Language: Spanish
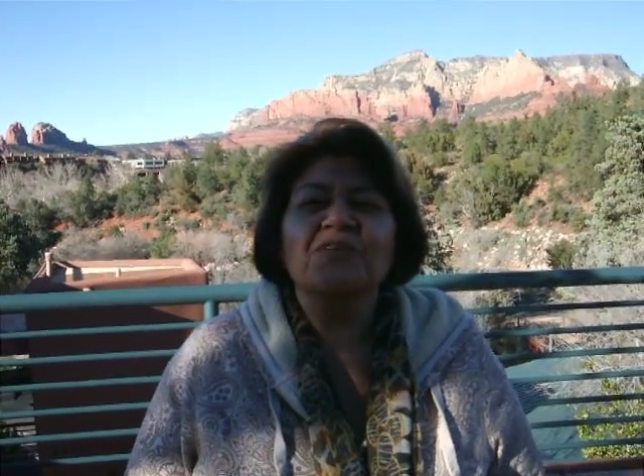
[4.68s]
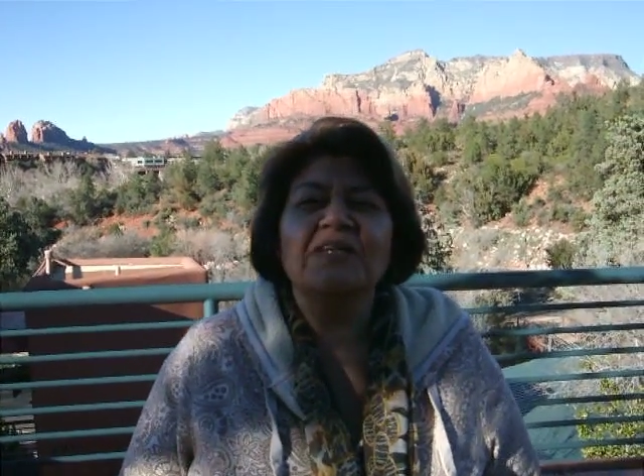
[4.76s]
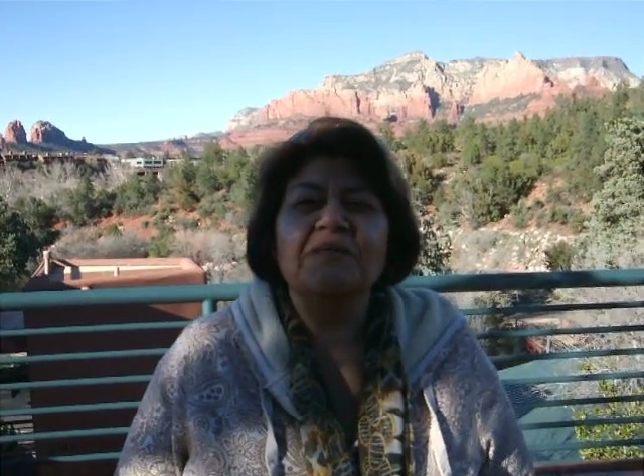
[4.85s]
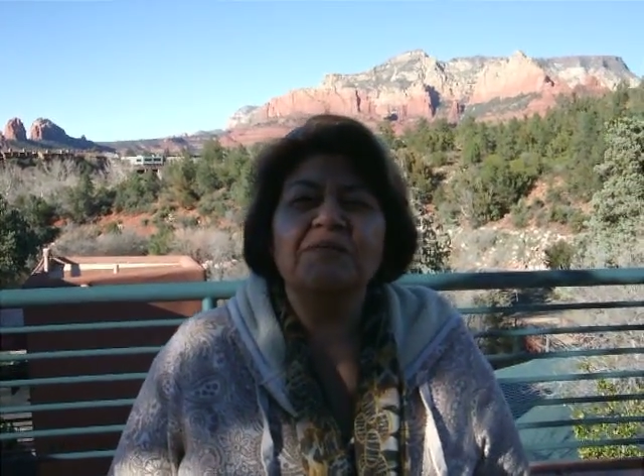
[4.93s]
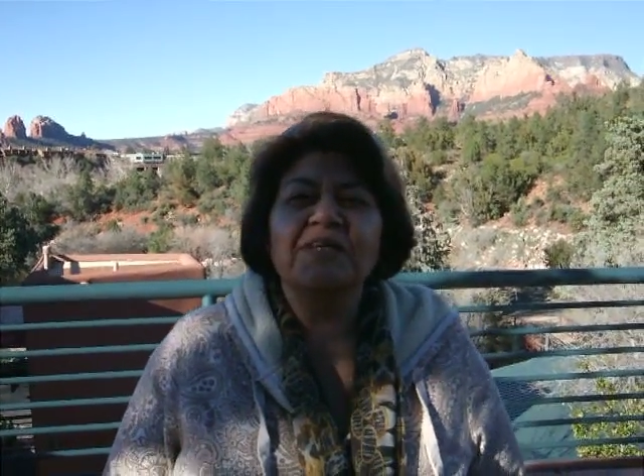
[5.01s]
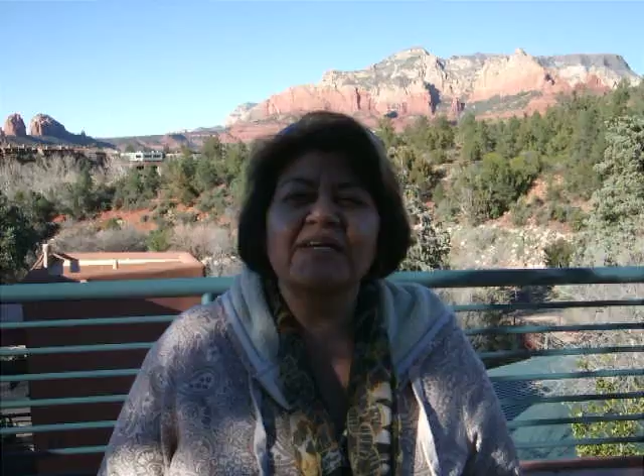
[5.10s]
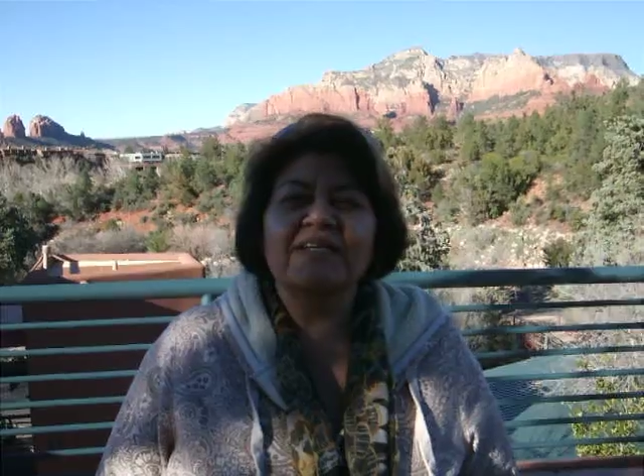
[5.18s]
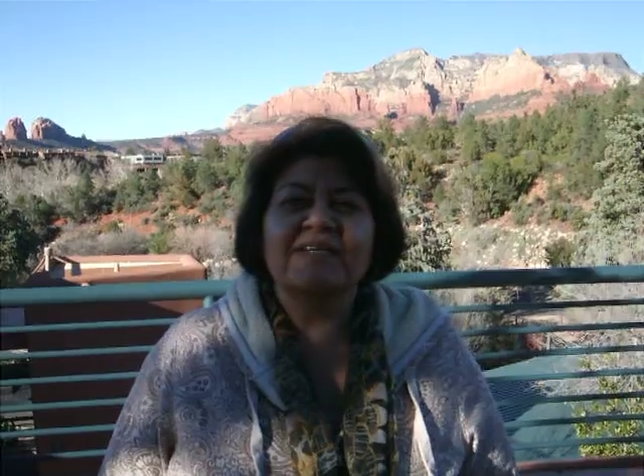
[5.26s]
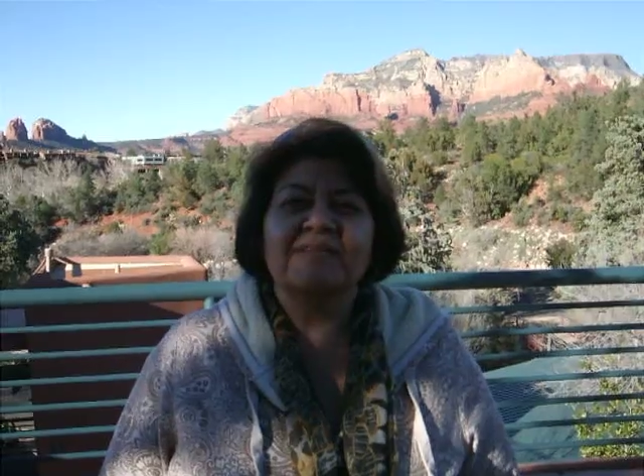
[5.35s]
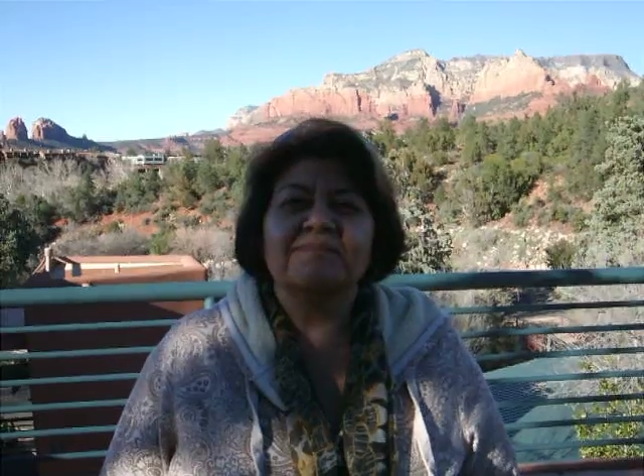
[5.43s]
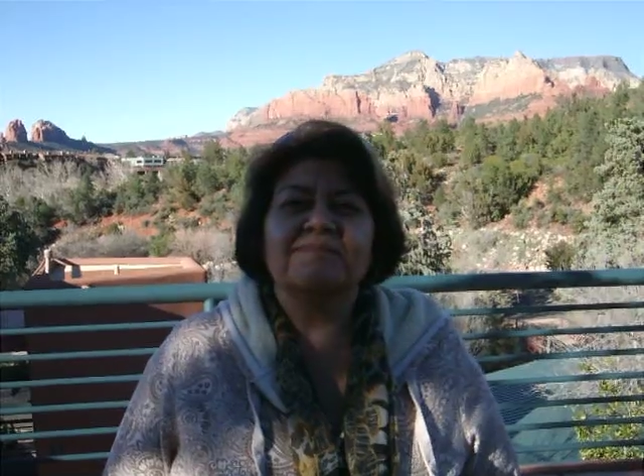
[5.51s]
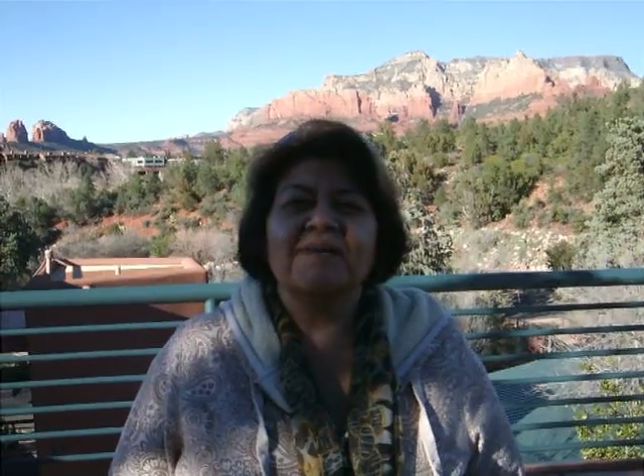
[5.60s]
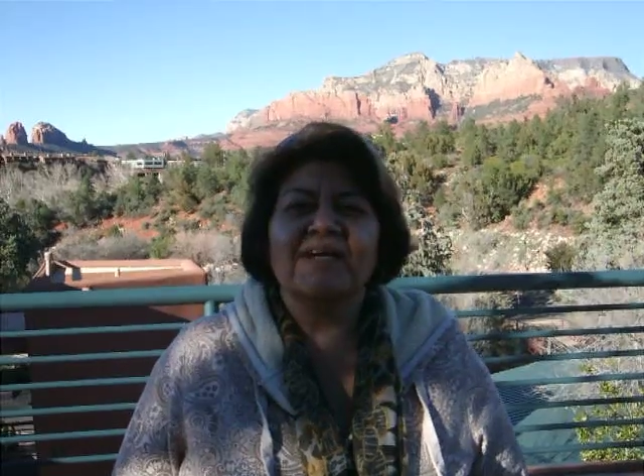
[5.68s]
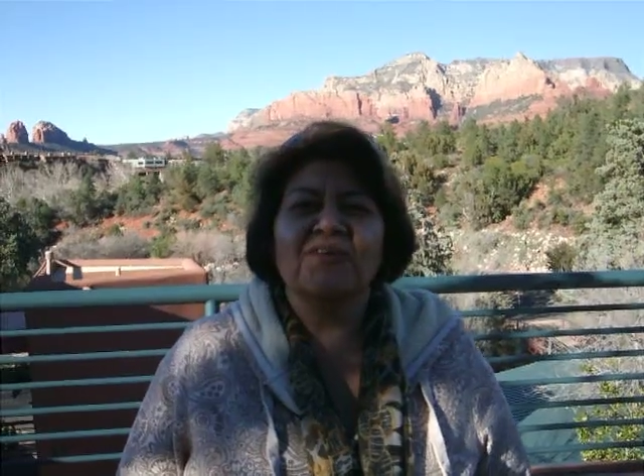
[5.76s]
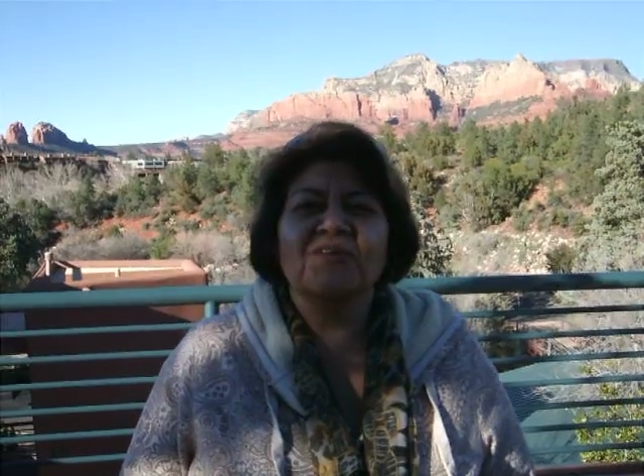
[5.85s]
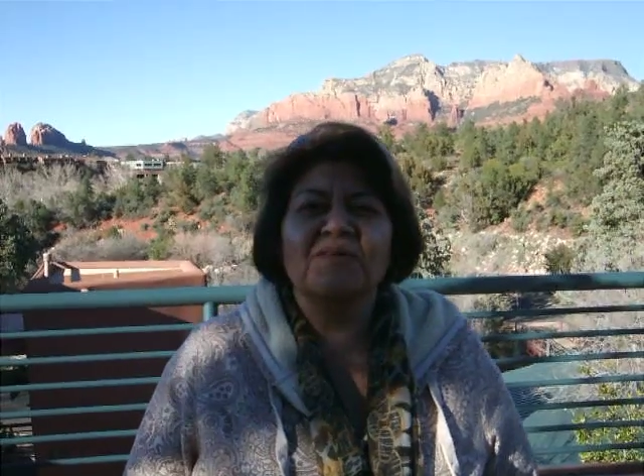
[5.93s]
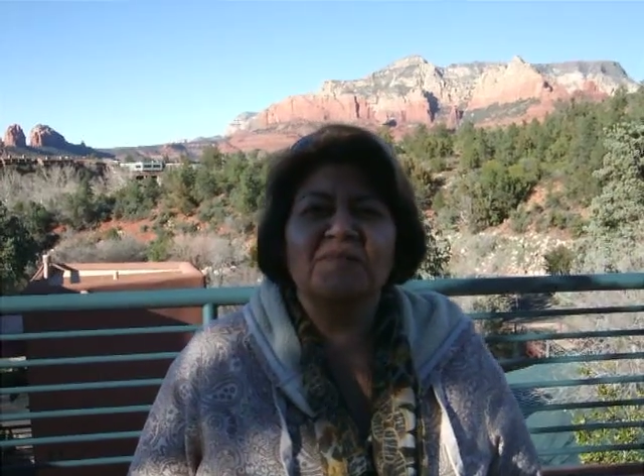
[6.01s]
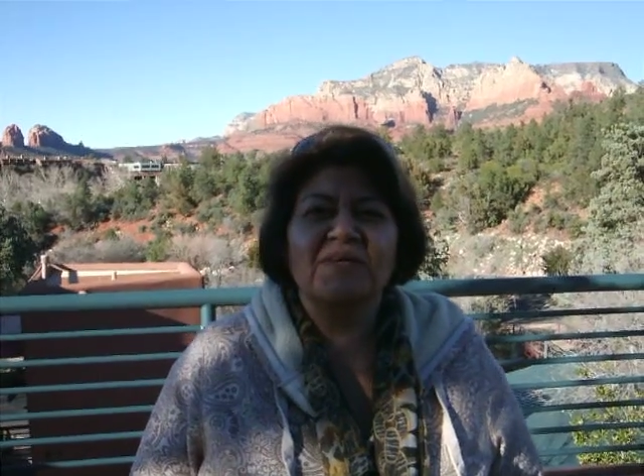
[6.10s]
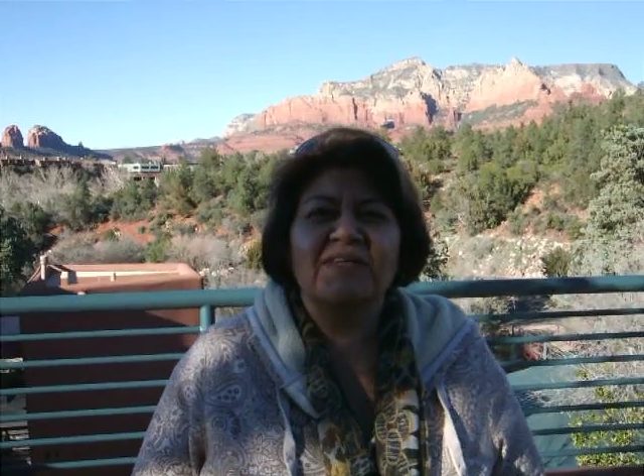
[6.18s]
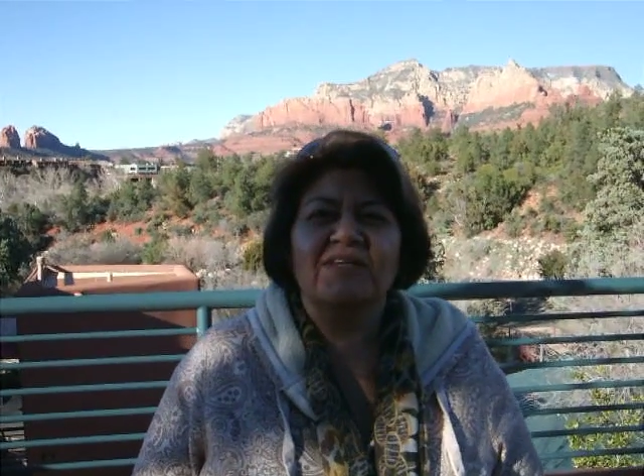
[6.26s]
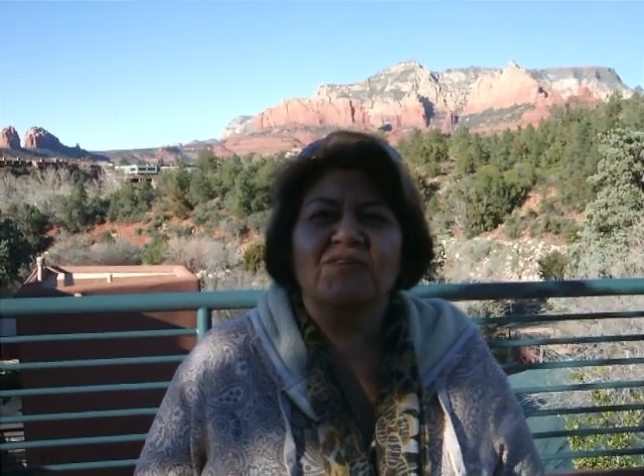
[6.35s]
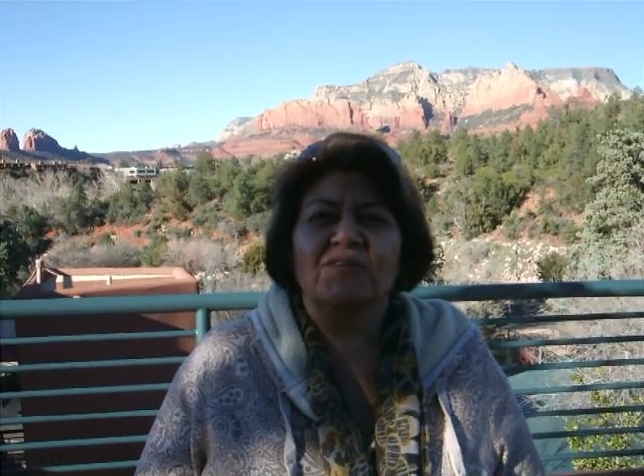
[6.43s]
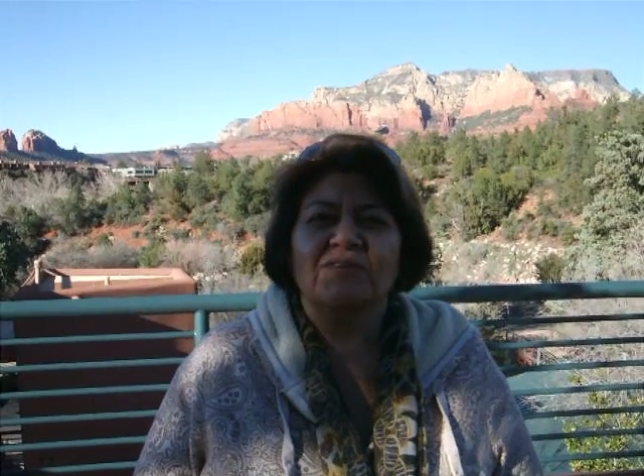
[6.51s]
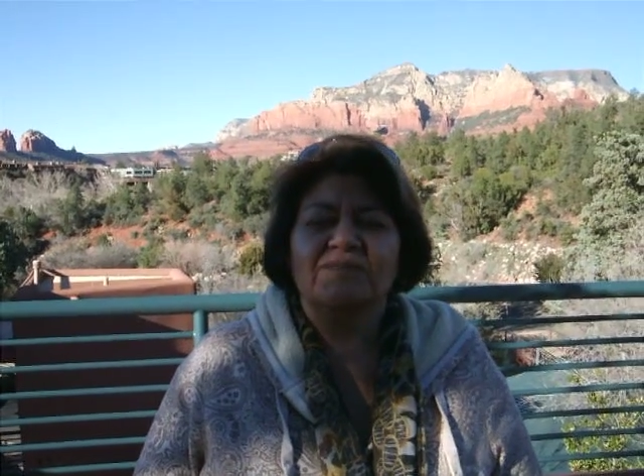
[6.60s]
Olivia y vengo de
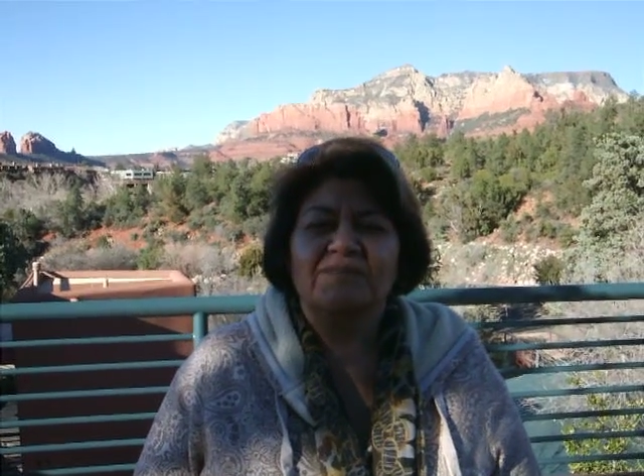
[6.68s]
México.